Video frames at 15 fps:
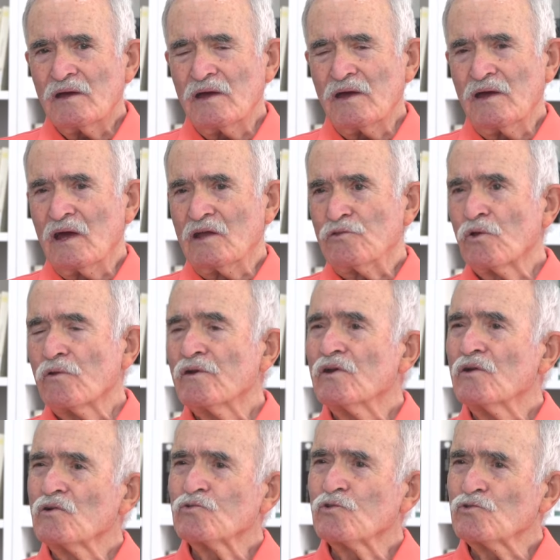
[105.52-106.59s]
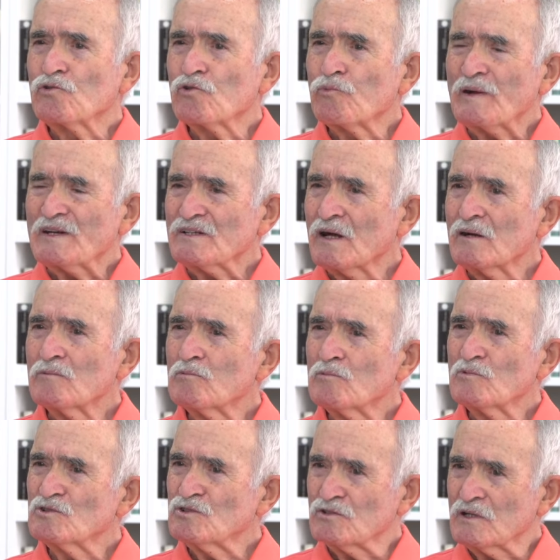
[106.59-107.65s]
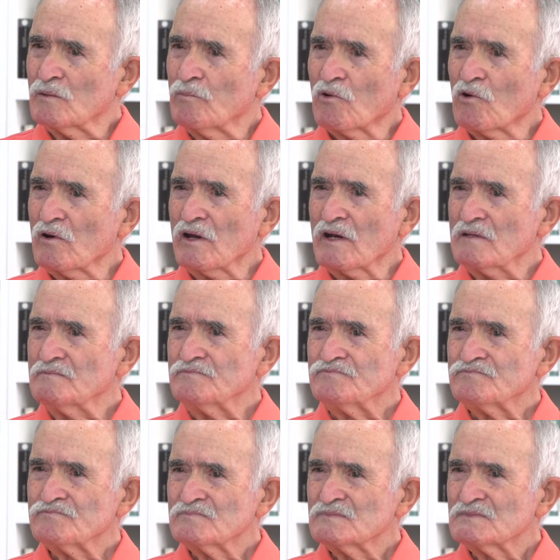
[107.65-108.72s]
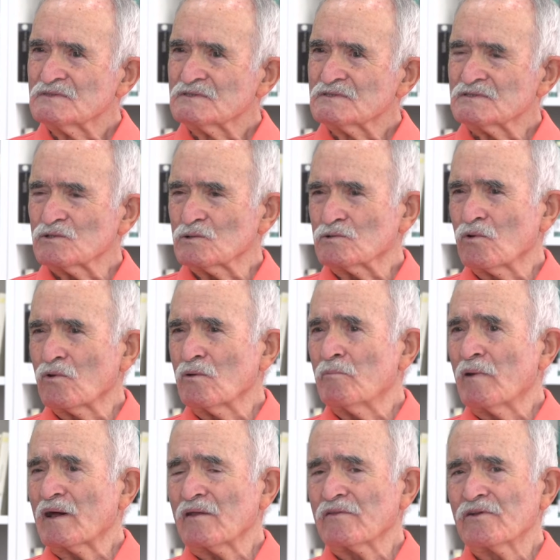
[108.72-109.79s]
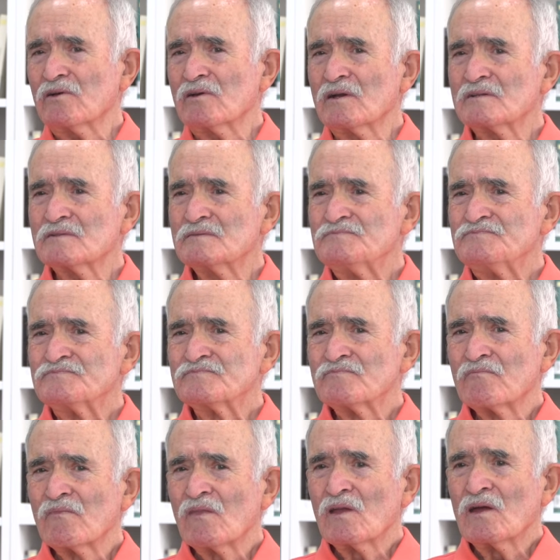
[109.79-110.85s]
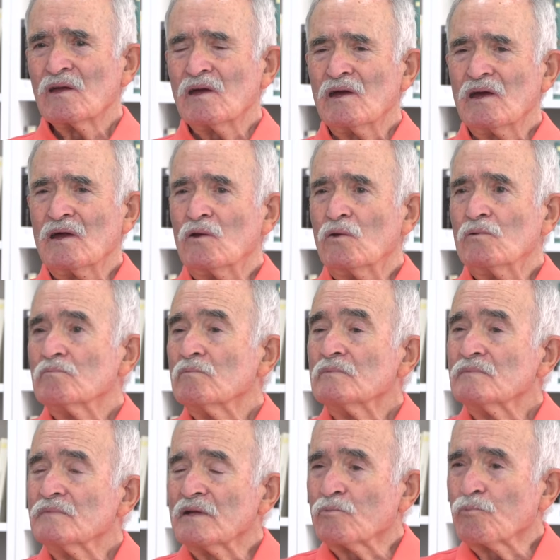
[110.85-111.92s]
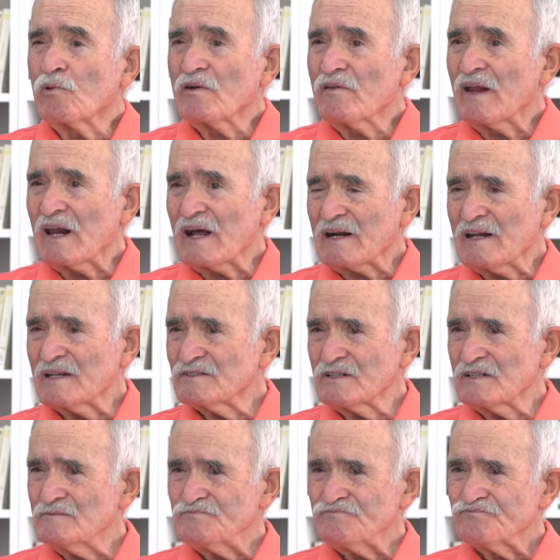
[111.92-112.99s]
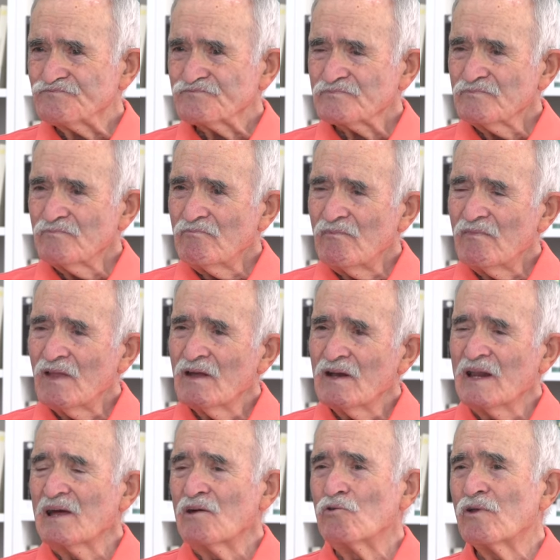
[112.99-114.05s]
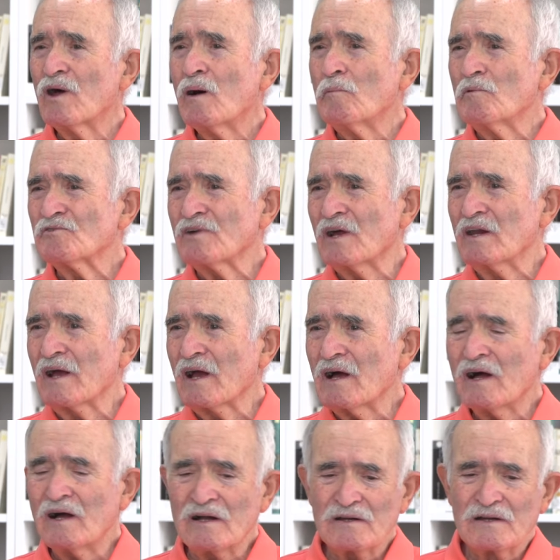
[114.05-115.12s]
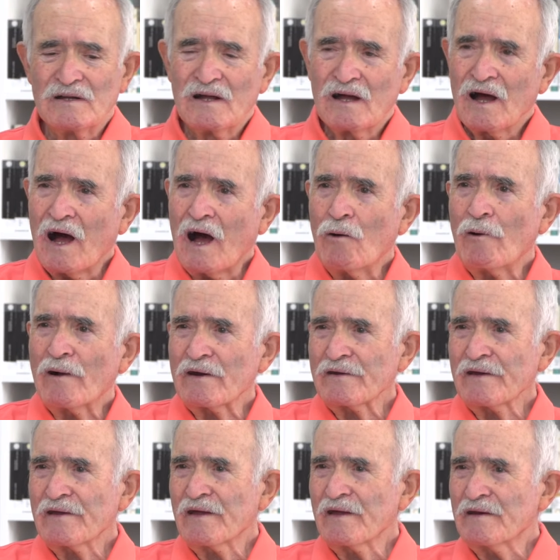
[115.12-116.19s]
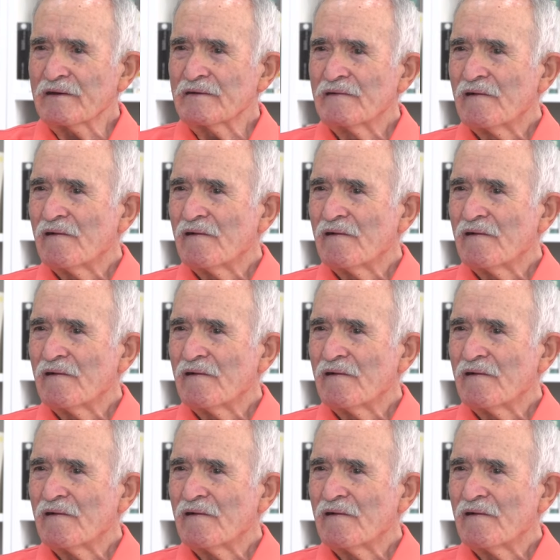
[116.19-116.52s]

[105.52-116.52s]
Y entonces nosotros pasábamos mucho tiempo con él, sobre todo en vacaciones, y después de la clase le ayudábamos a lijar, a barrer